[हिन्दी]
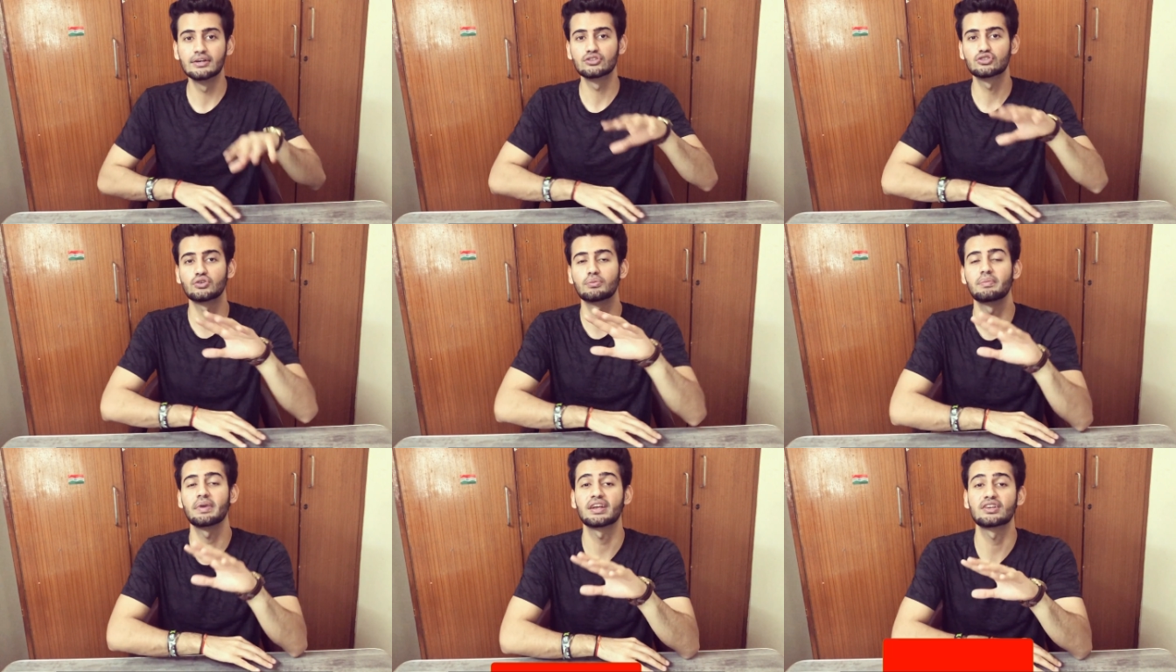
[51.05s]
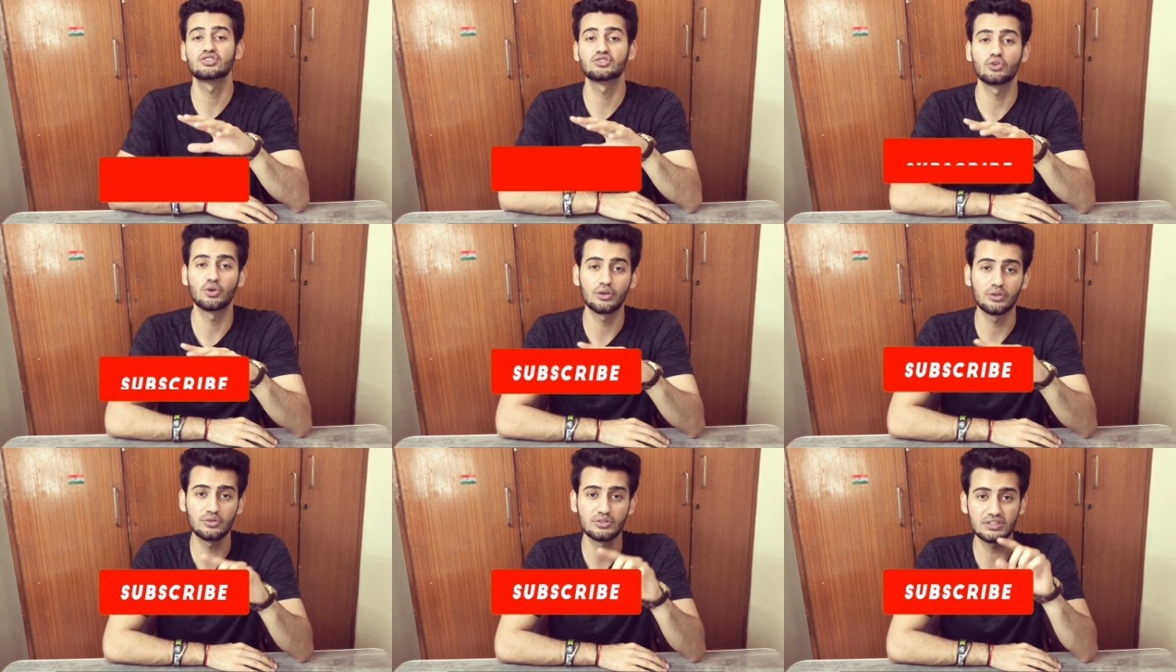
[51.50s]
तो मेक
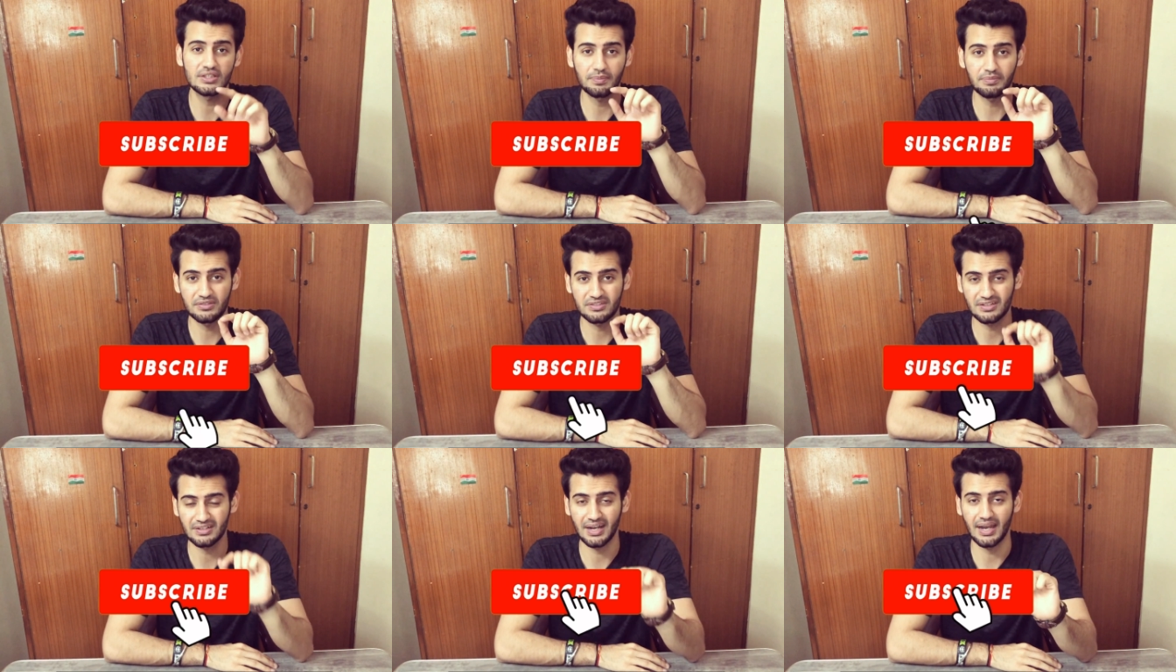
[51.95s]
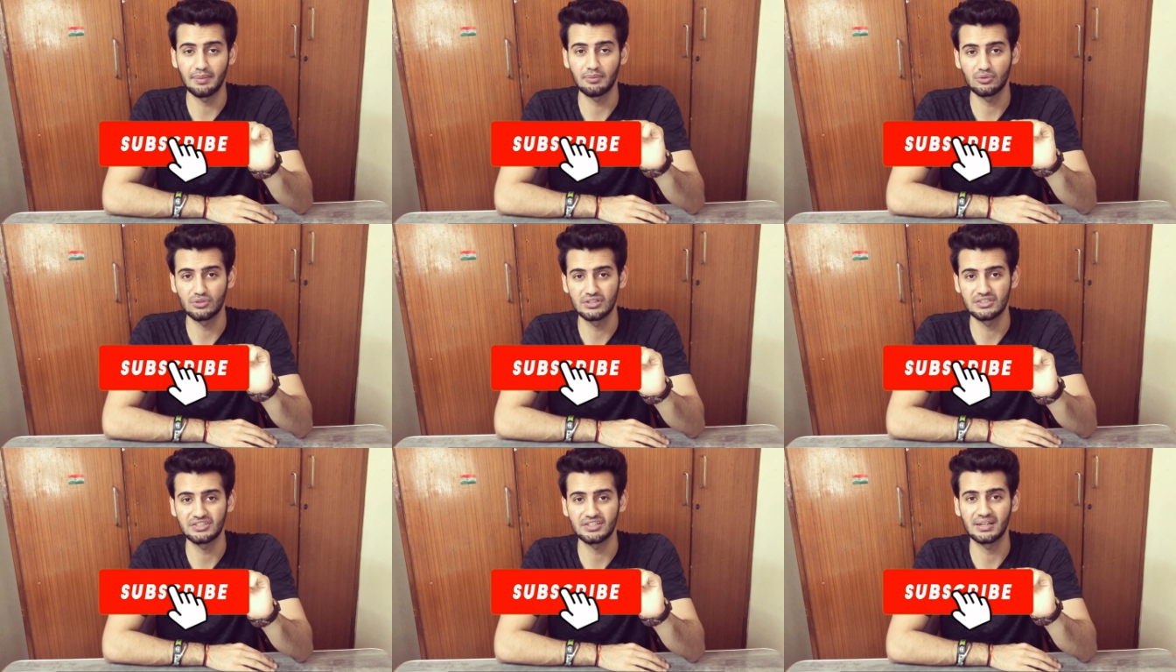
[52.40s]
श्योर यू सब्सक्राइब टू
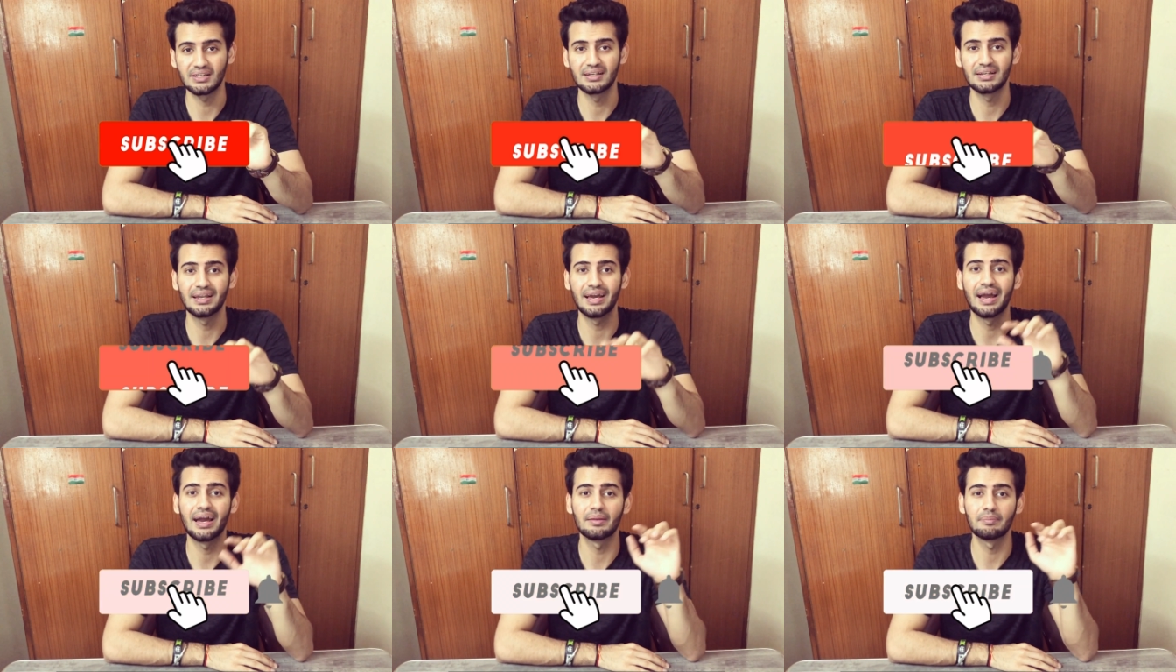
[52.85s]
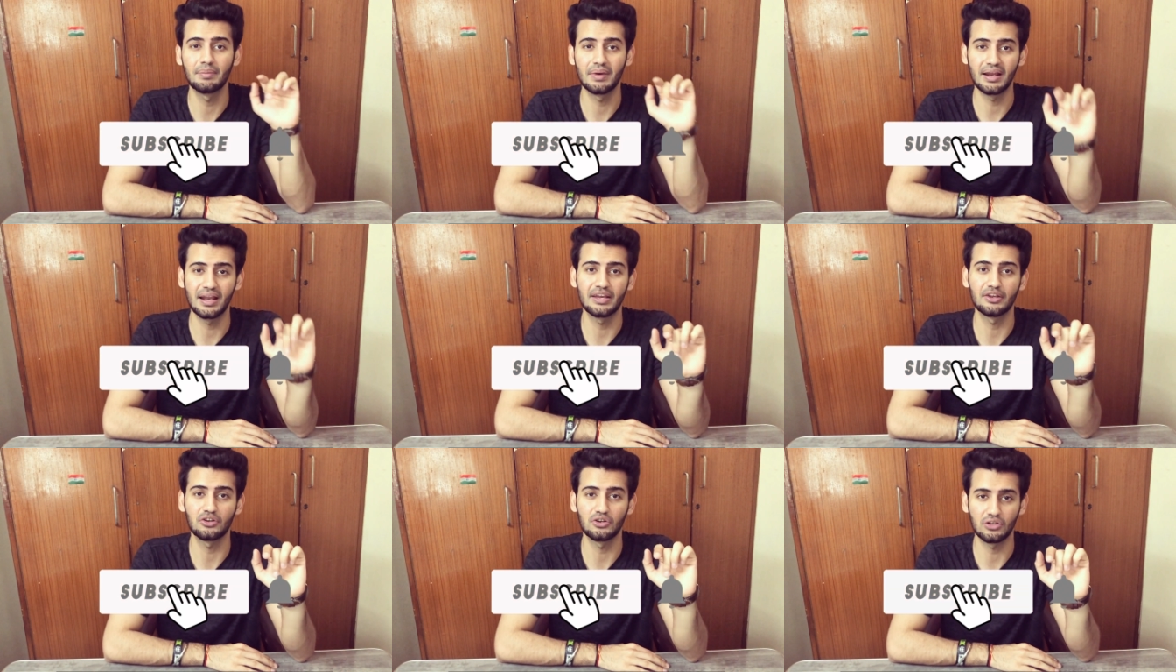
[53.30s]
द चैनल एंड
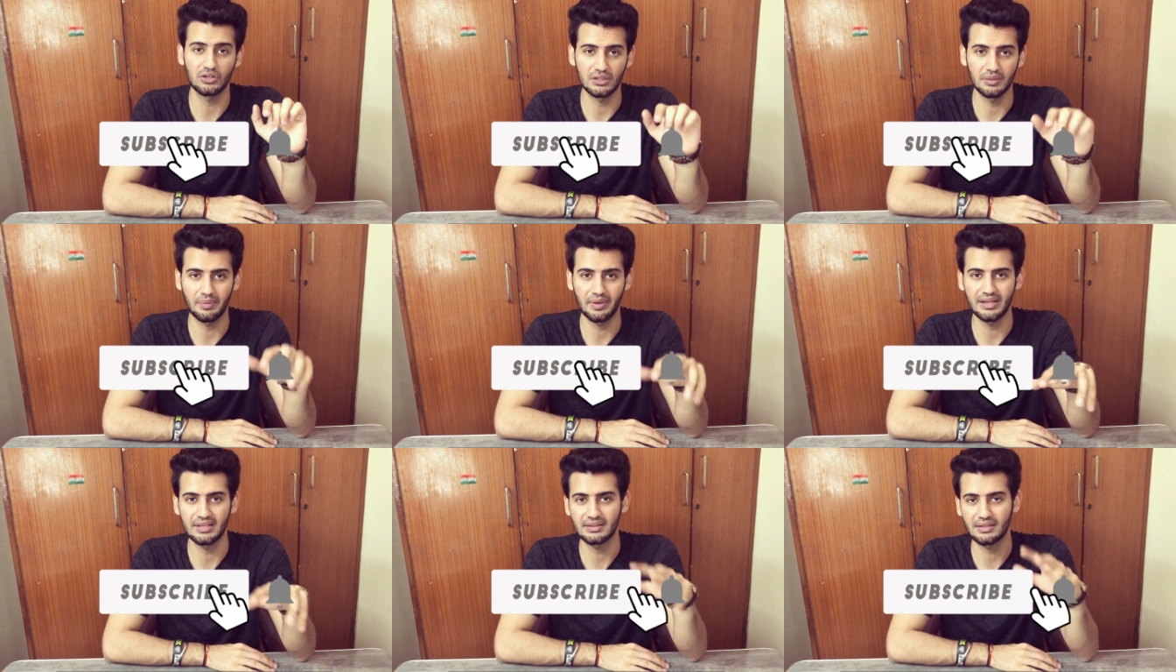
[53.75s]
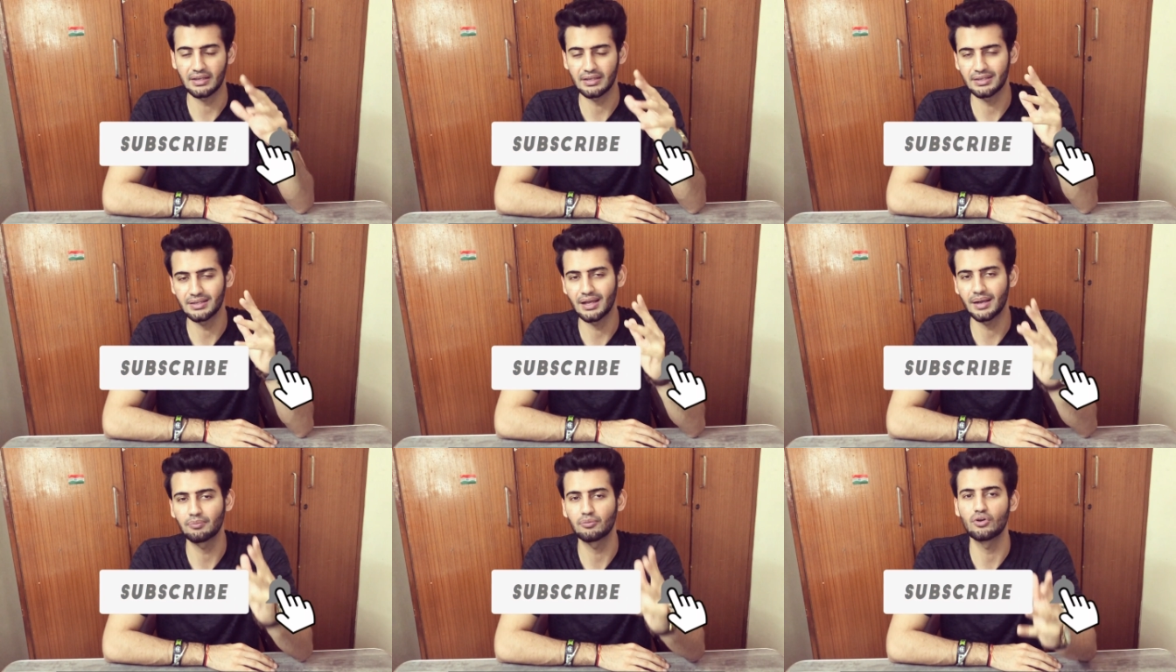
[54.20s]
बेल आइकन को दबाइए
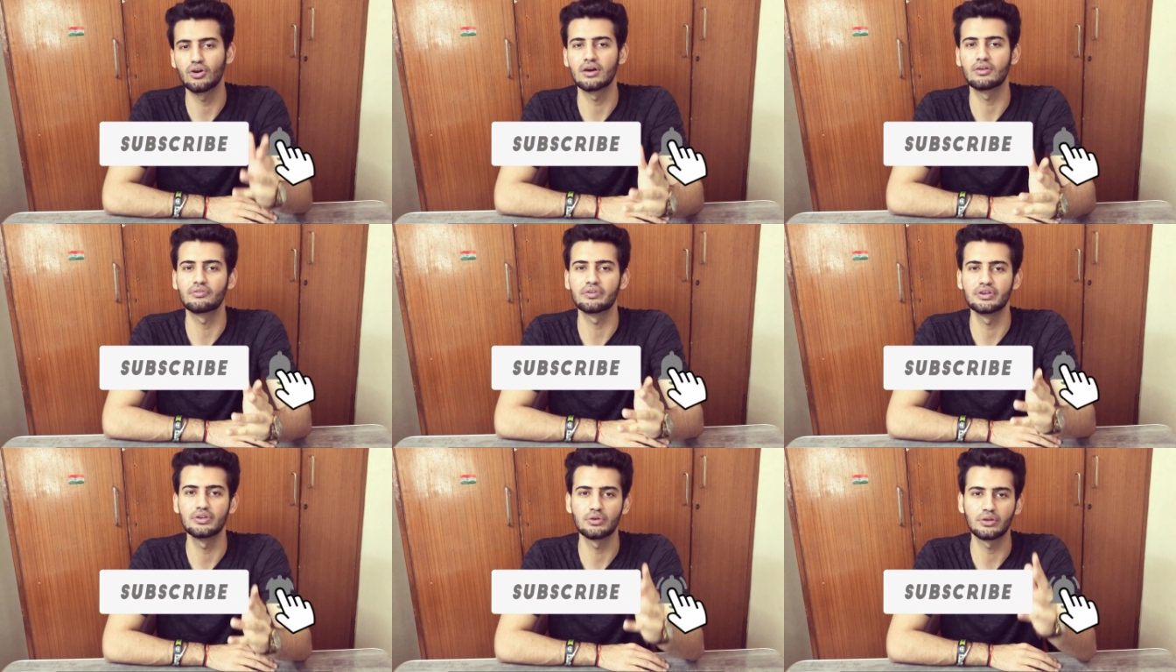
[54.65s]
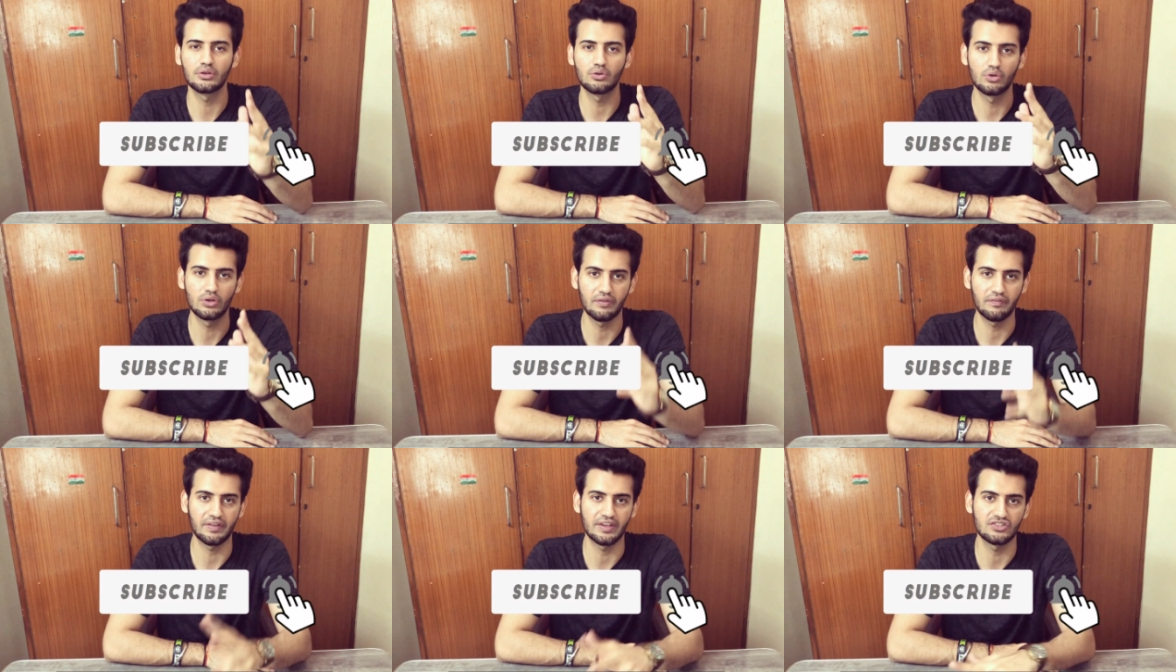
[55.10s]
ताकि आपको हर वीडियो की
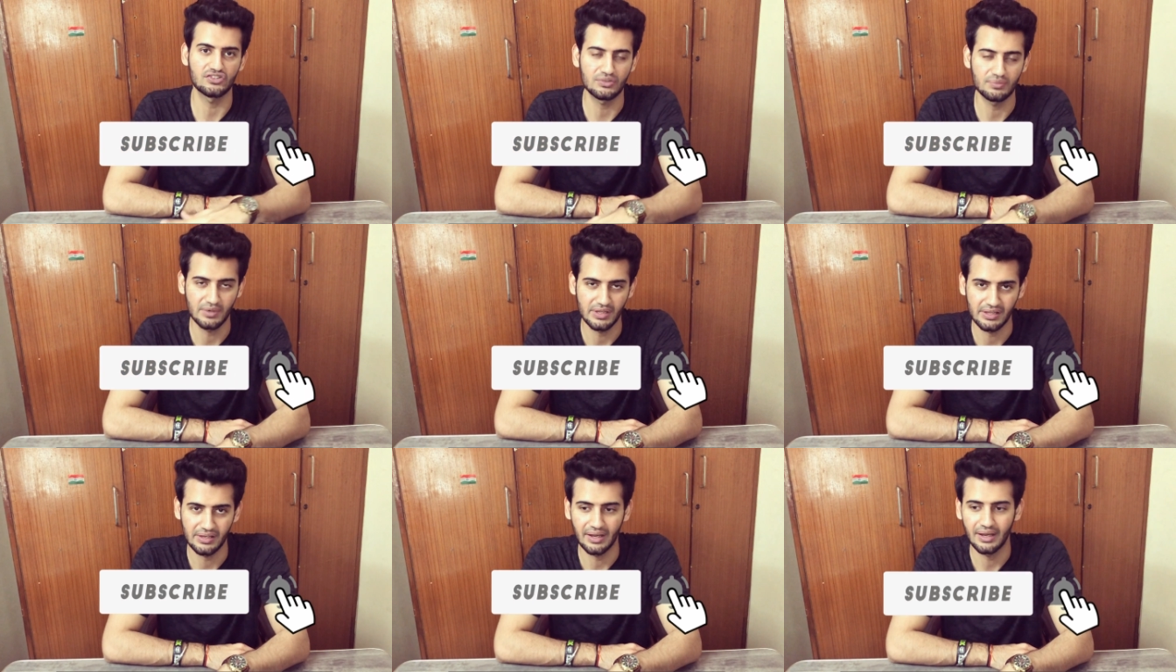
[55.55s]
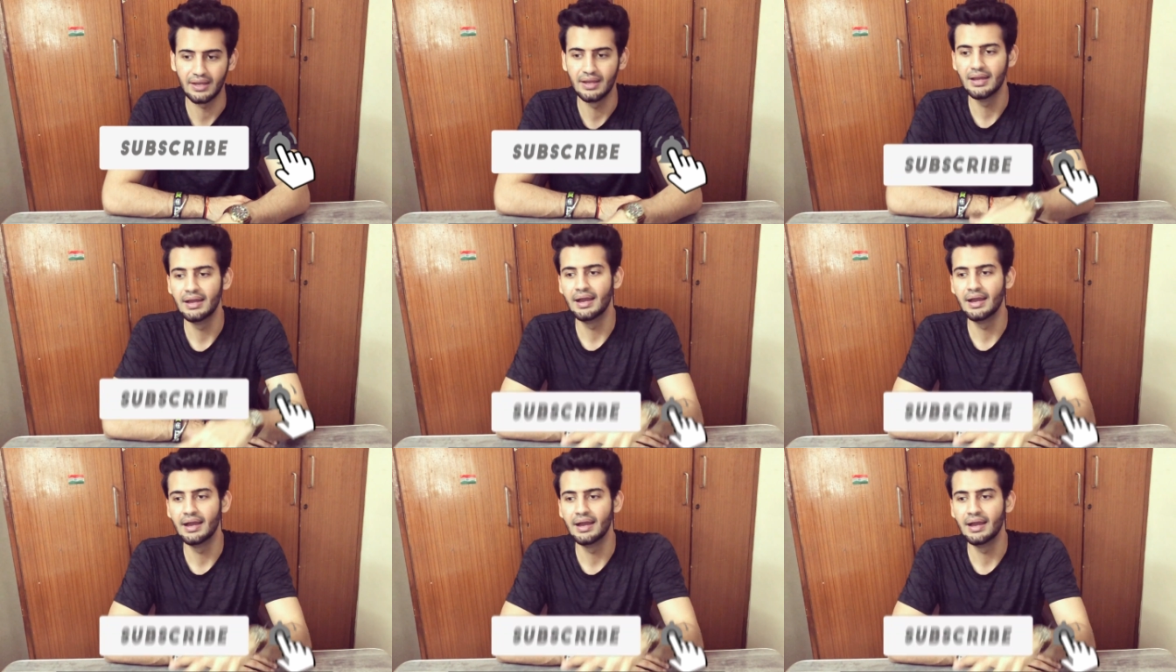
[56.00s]
नोटिफिकेशन मिल जाए